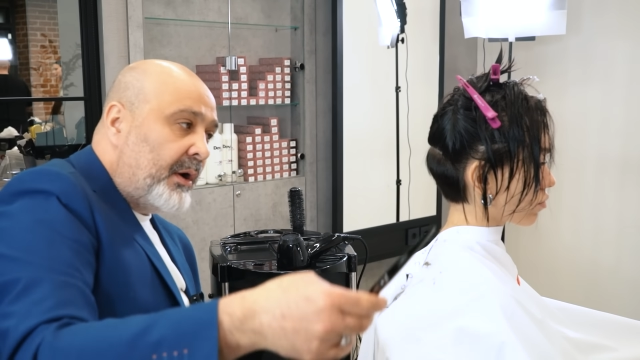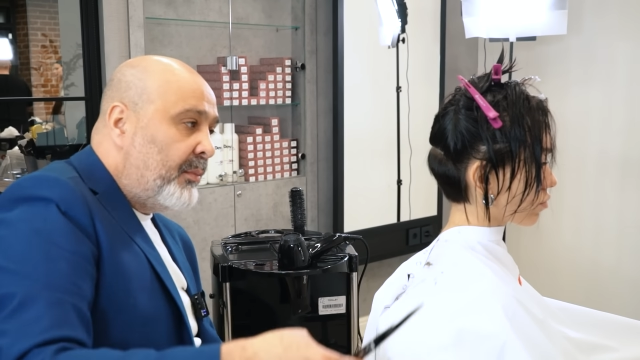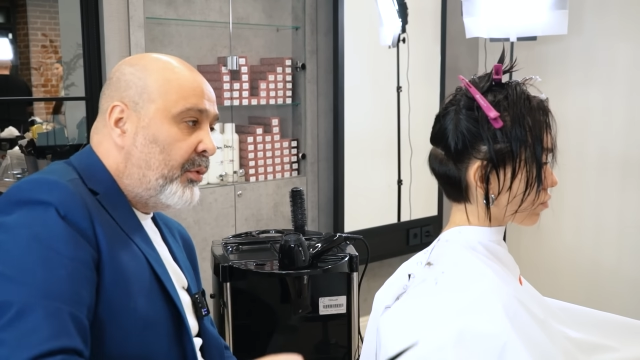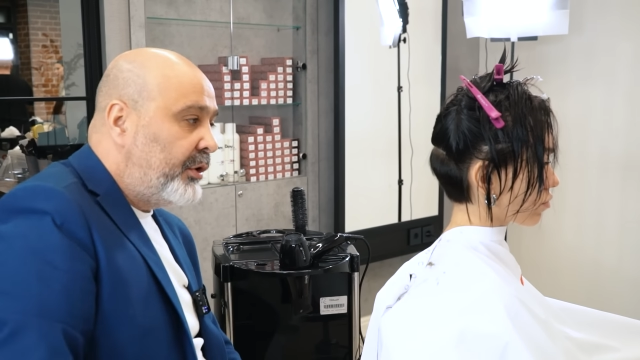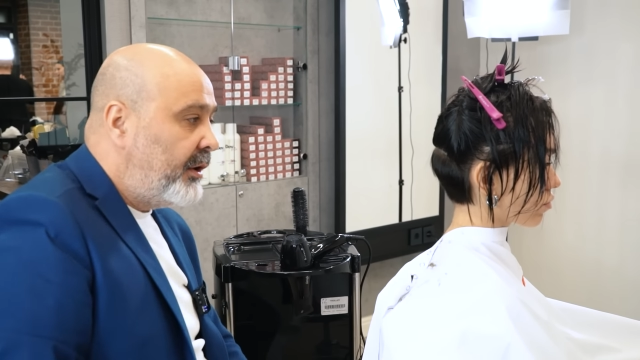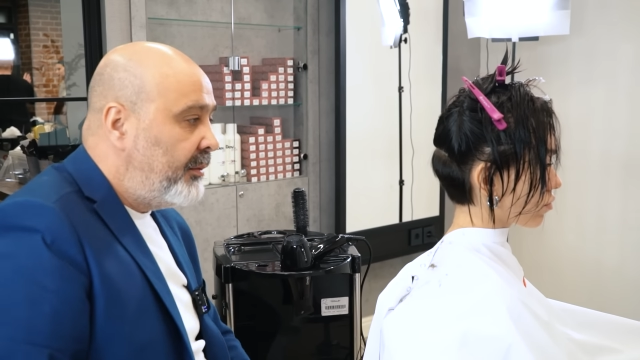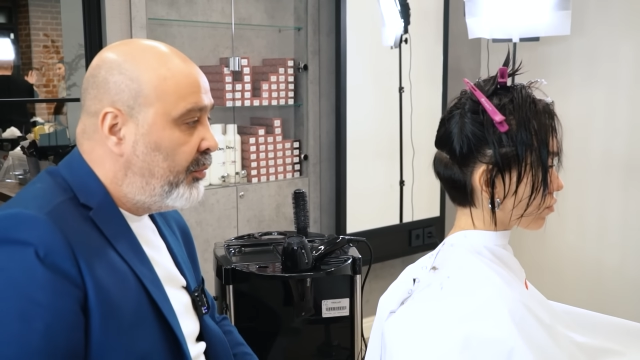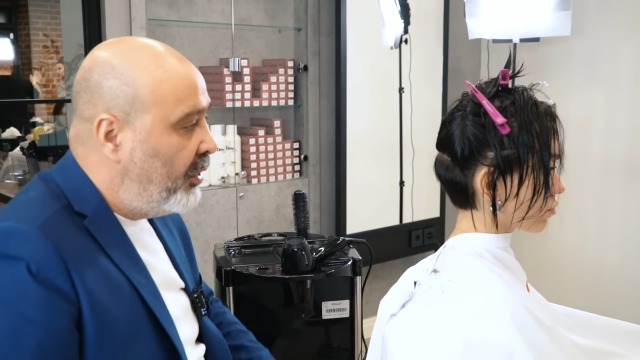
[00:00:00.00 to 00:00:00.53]

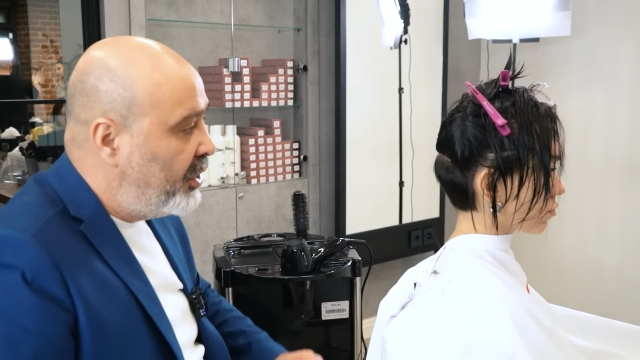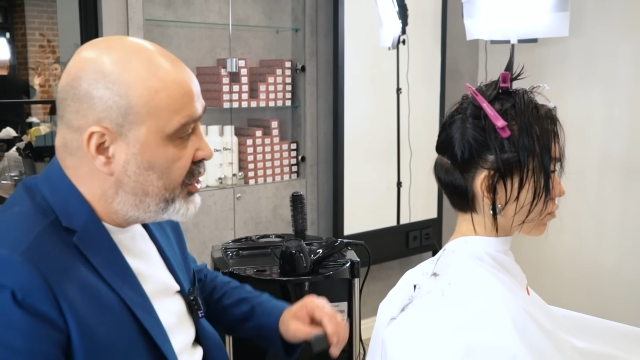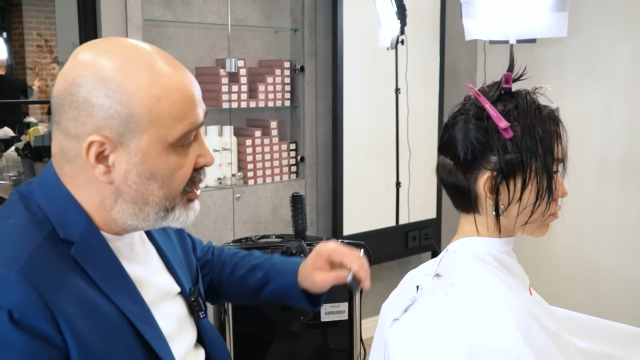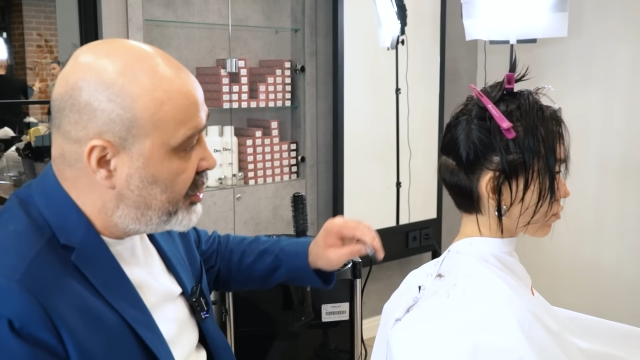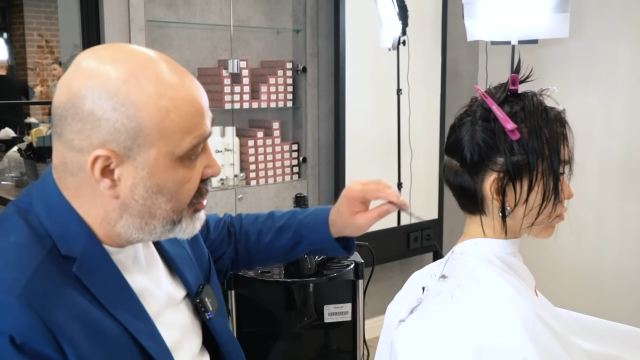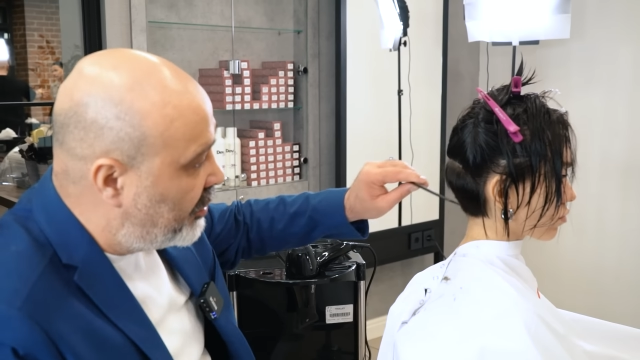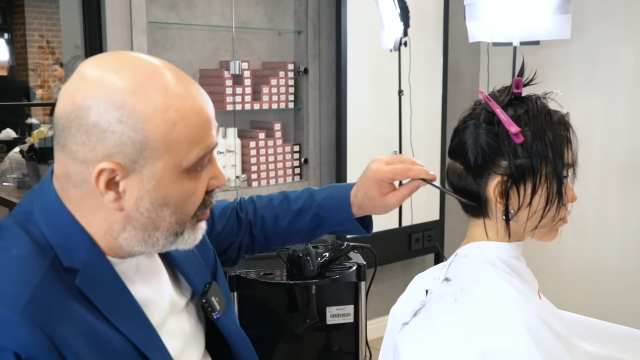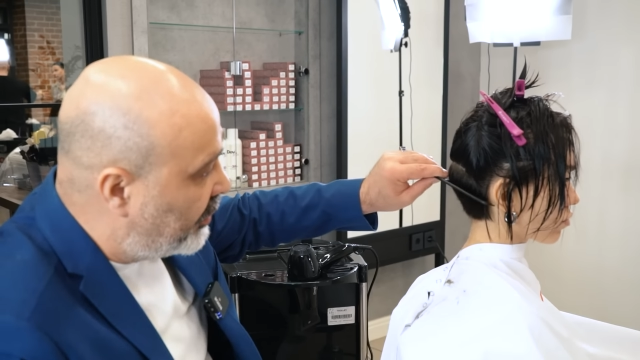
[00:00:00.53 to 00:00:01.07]
работать больше
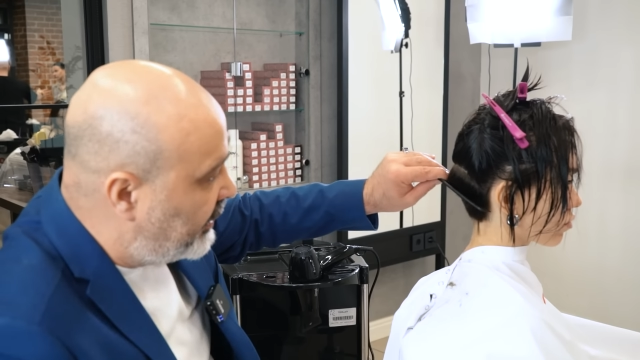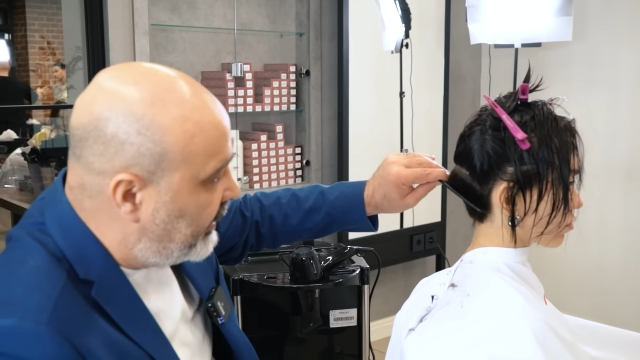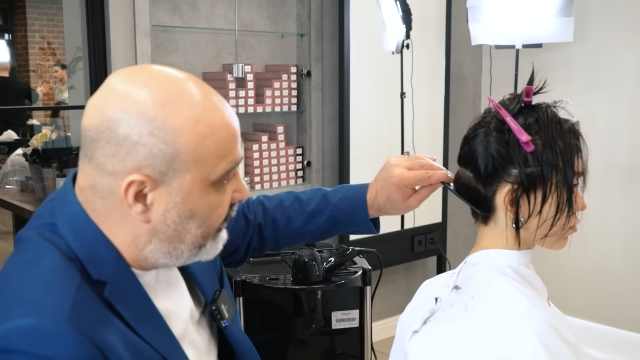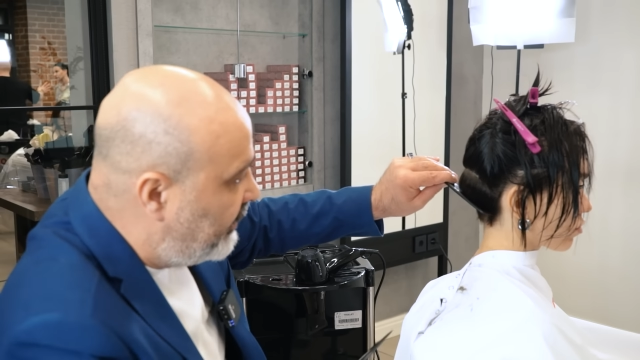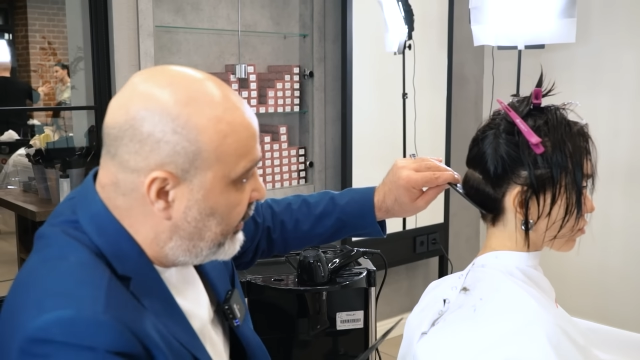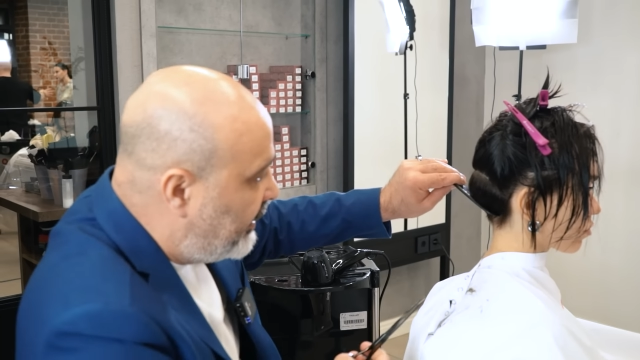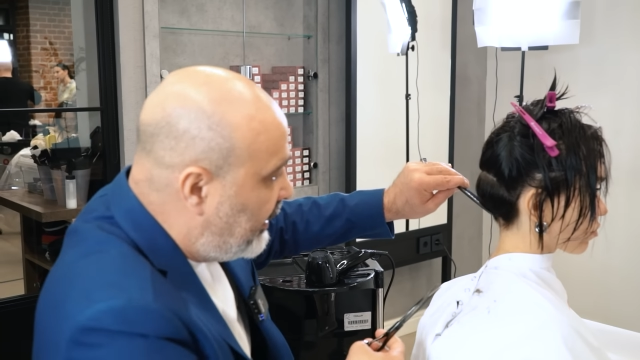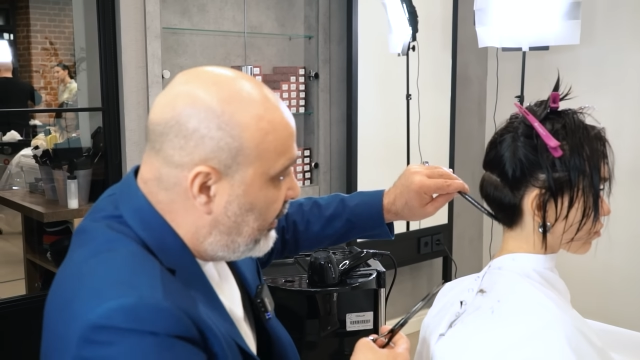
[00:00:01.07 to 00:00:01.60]
четырех дней в
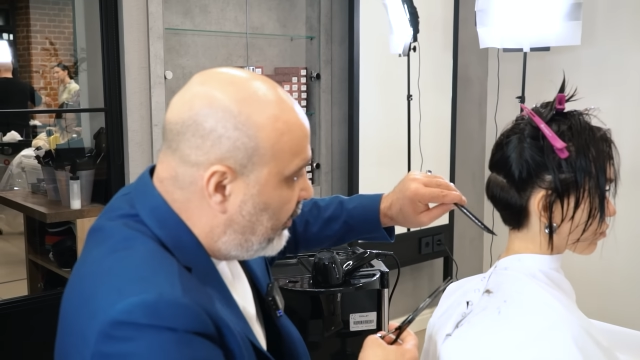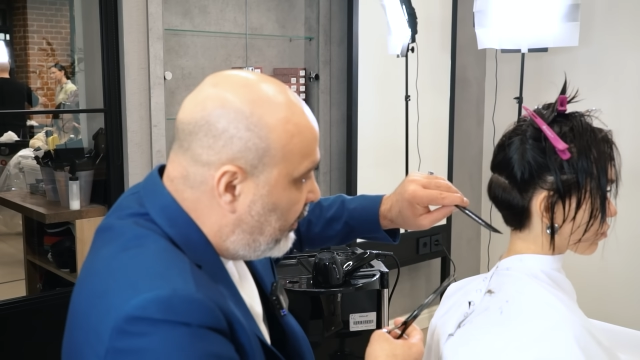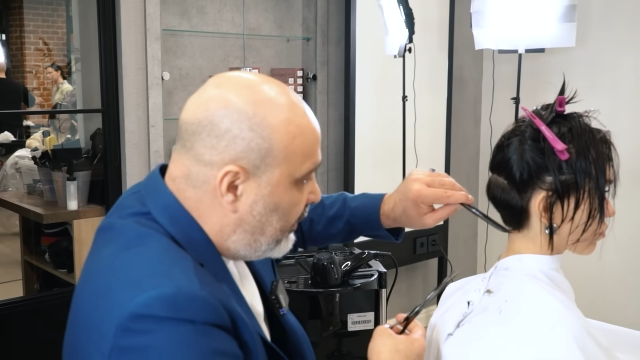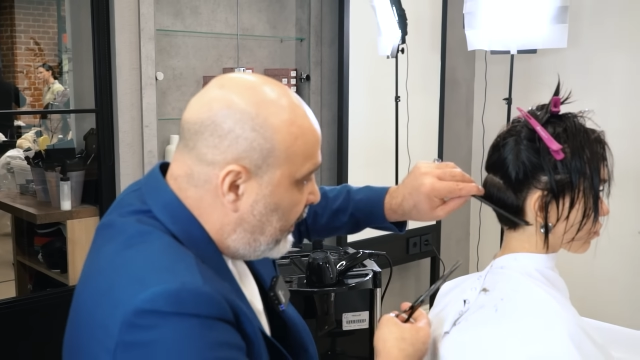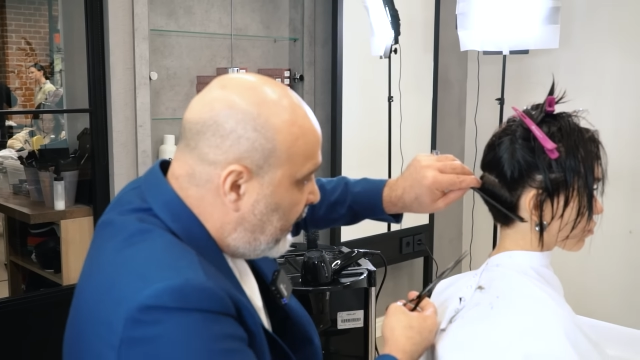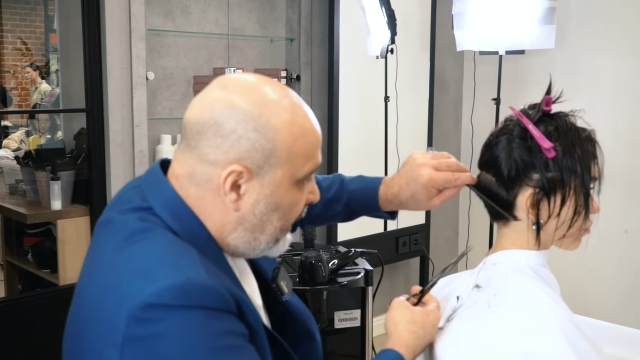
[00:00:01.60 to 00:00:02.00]
неделю.